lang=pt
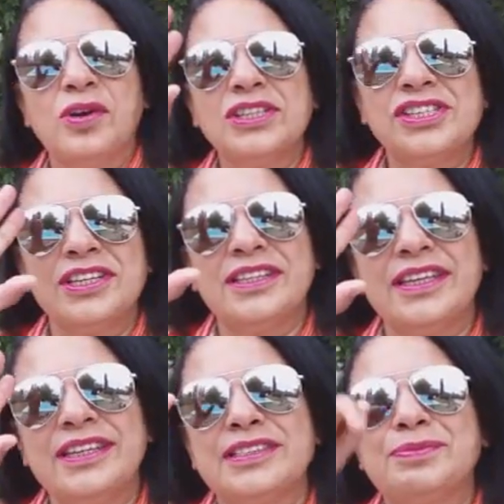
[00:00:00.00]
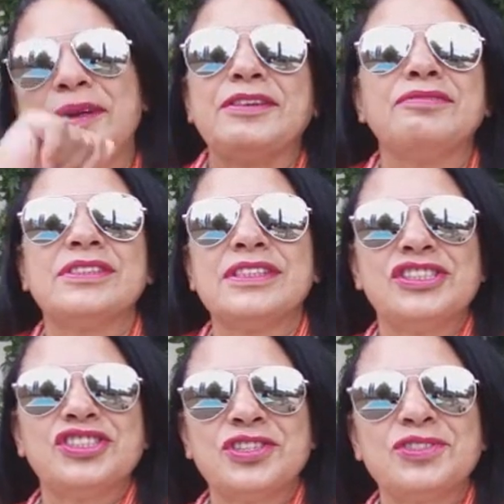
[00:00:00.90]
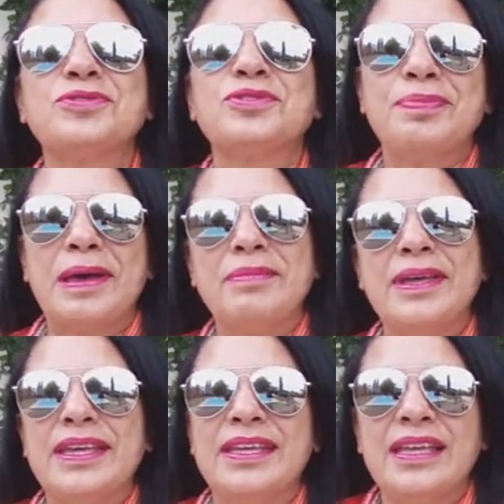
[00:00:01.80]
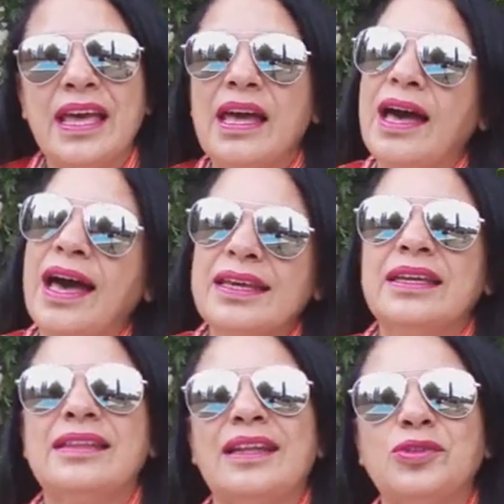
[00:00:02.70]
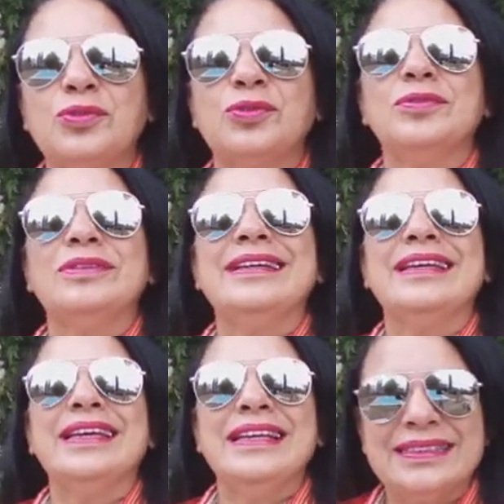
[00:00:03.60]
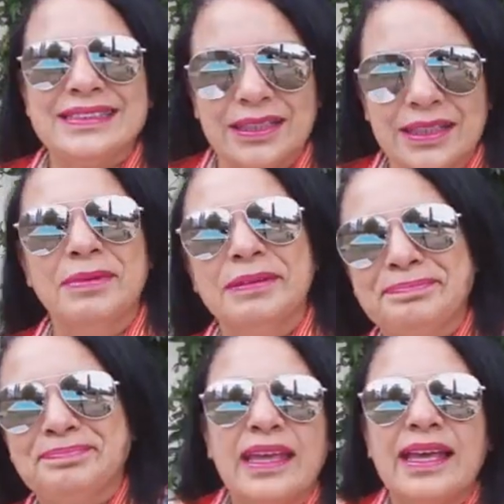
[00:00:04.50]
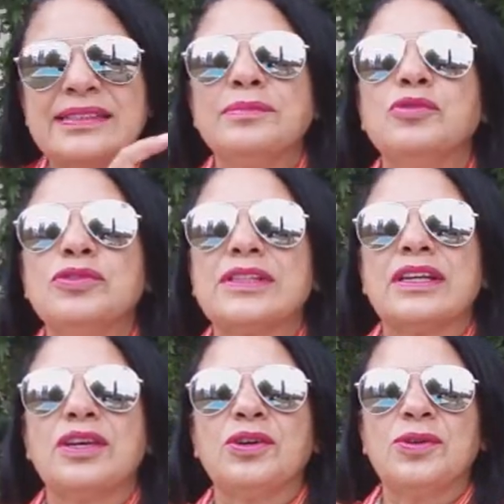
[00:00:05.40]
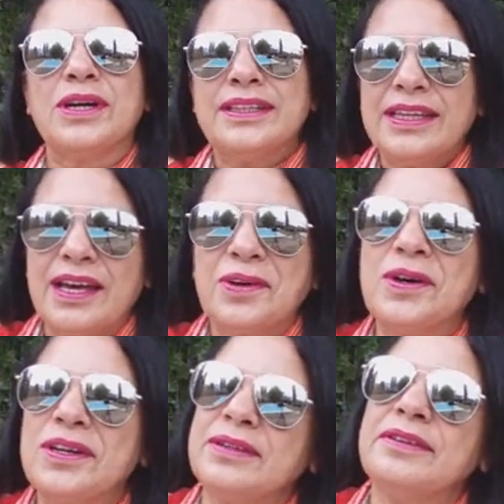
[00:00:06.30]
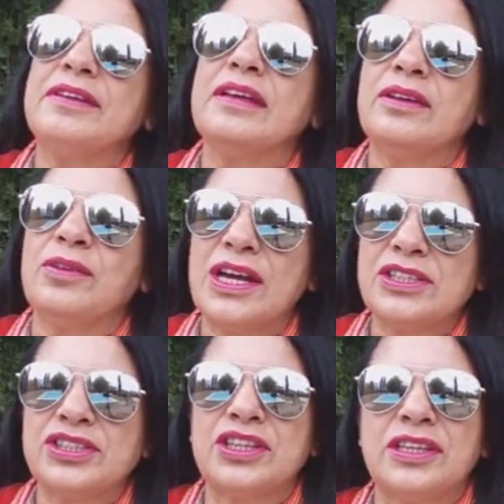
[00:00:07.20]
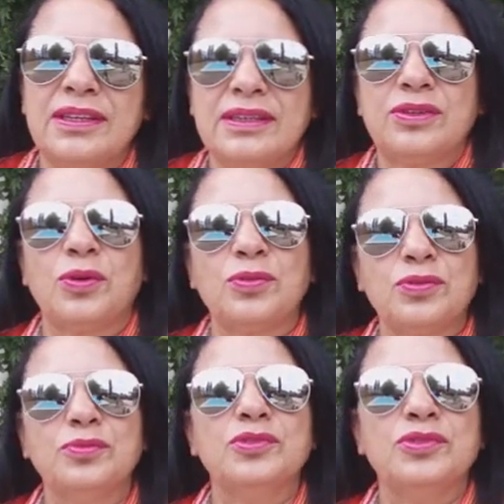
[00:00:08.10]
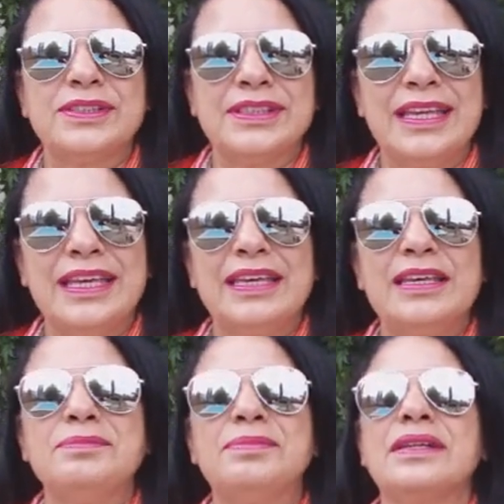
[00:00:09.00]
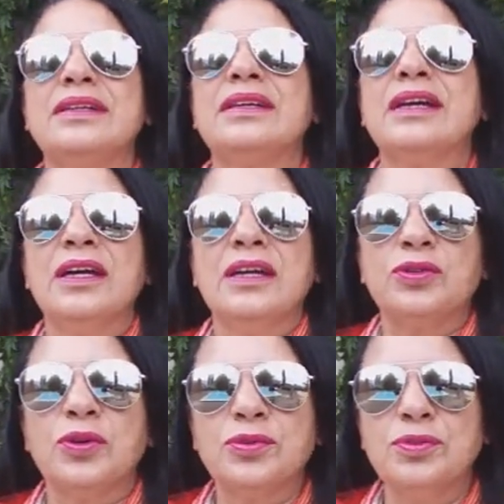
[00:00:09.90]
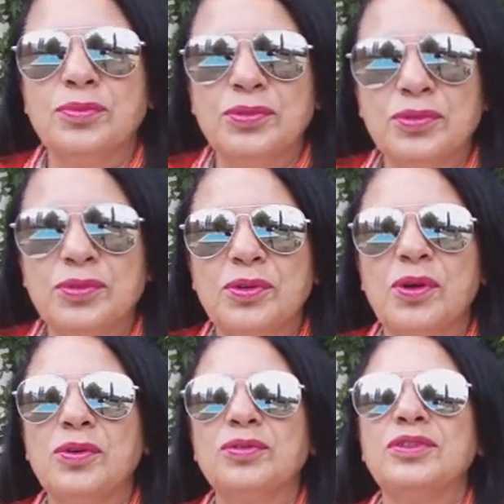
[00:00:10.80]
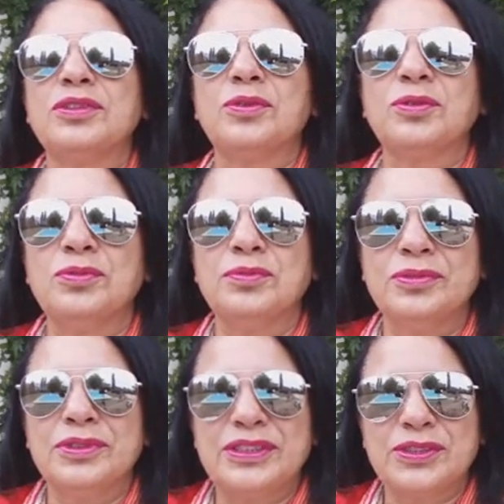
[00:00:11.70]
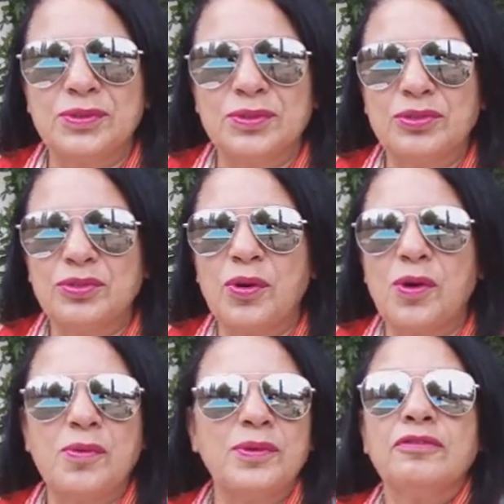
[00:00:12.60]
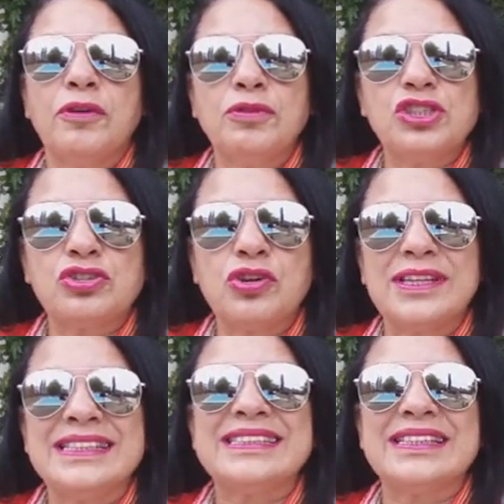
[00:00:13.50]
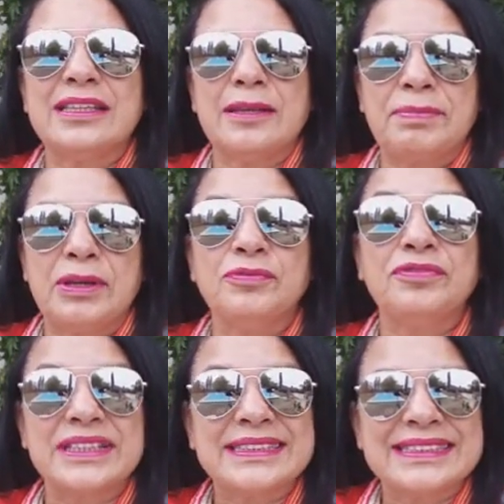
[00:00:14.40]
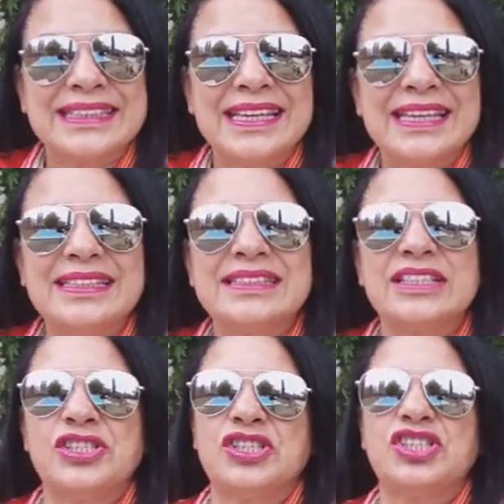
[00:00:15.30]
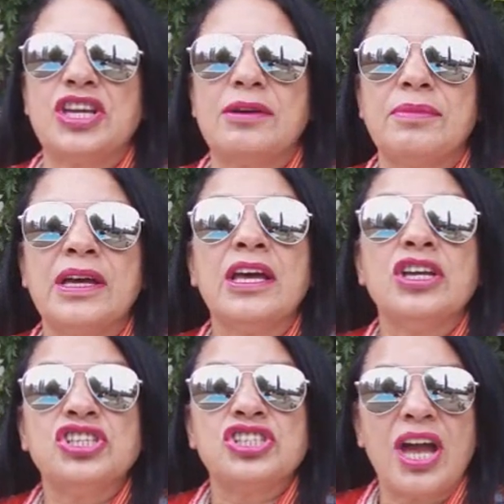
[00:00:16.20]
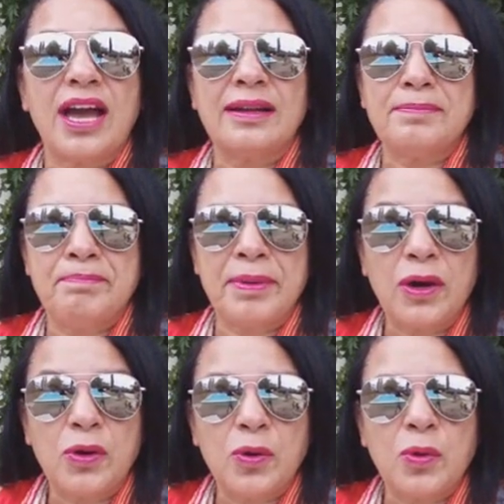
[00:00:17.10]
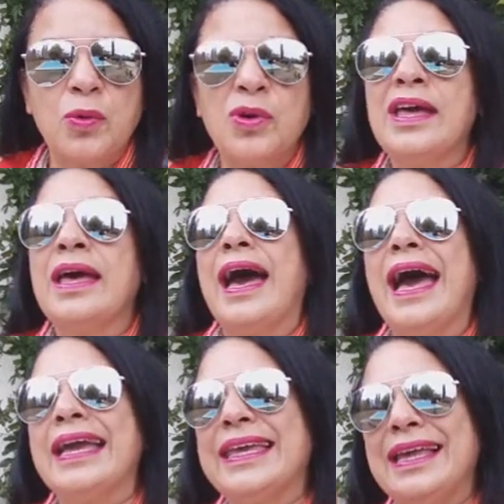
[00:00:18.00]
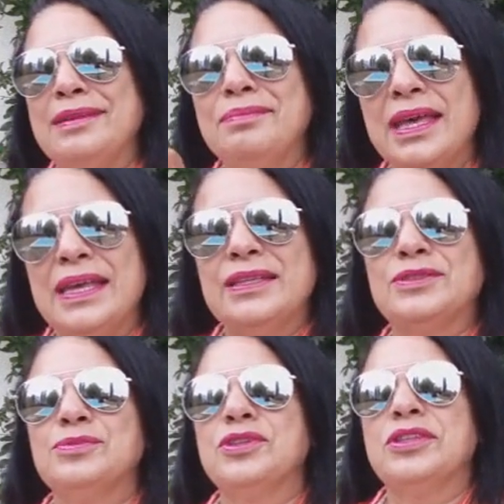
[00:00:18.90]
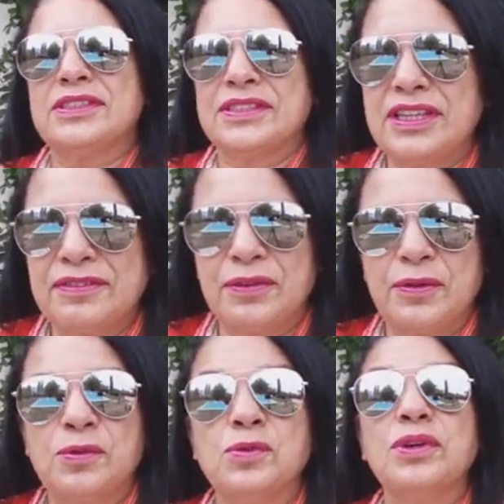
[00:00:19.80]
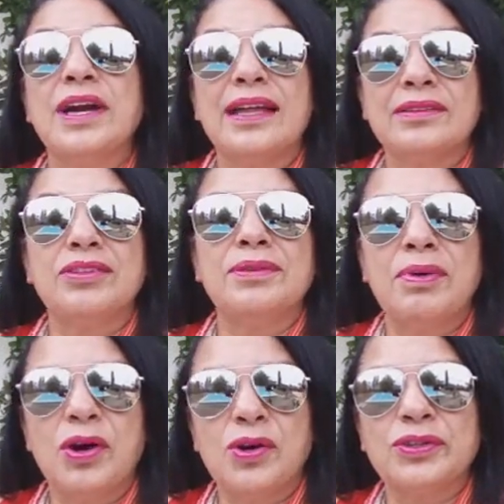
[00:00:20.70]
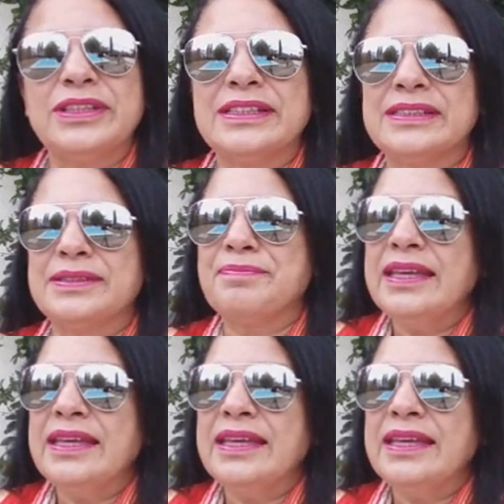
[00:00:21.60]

Oi, gente, espero que vocês estejam super bem. Aqui tá tudo em cima. Essa música que eu cantei agora, eu acho que todo mundo se lembra, todo mundo conta, todo mundo escutou. Foi uma história escrita por um francês que se chama Charles Perrault aquele mesmo que escreveu O Gato de Botas,